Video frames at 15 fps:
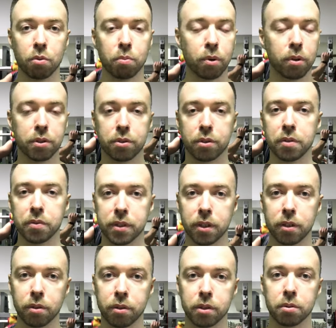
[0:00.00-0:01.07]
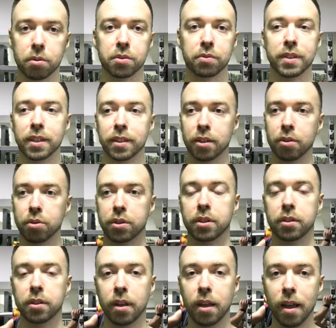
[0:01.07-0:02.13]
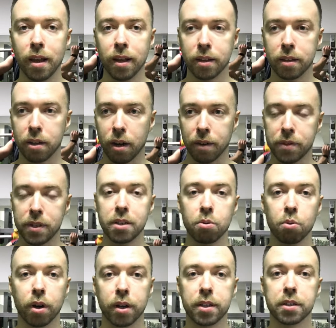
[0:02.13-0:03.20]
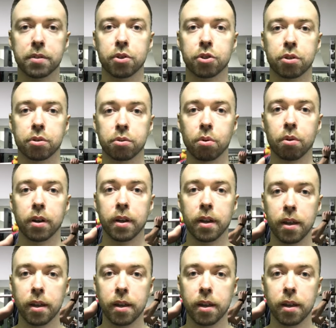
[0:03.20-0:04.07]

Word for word: но полностью не встаете. То есть вы не даете крови уходить с ваших ног.